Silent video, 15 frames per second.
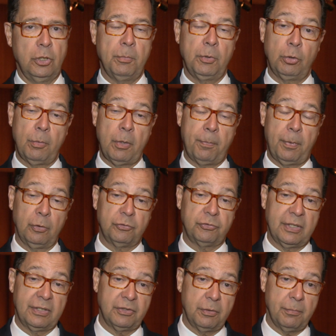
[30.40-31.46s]
meu nome é Paulo
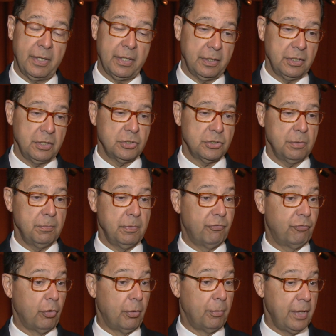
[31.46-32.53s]
César Guimarães, me
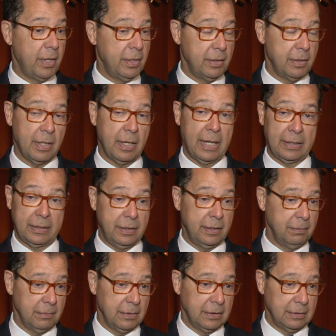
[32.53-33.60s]
formei
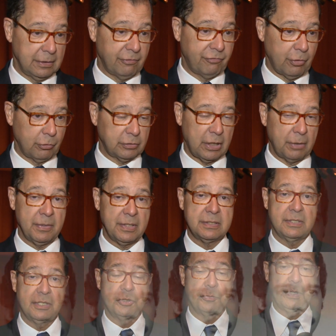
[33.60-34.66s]
aqui na Faculdade de
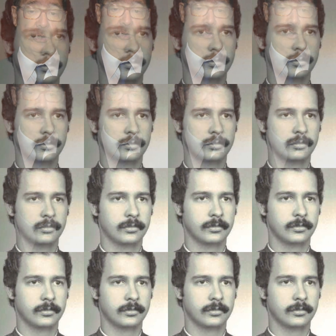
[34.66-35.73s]
Medicina de Petrópolis, na turma
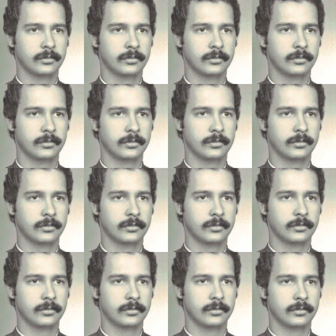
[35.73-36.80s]
de
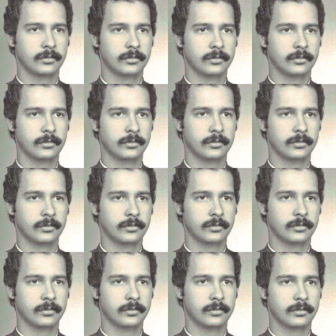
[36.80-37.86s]
1975. Cheguei
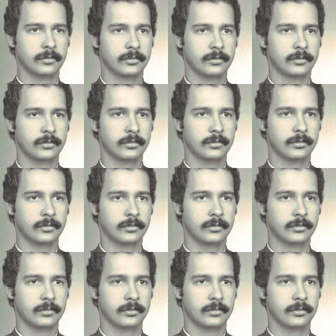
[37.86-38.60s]
aqui muito jovem,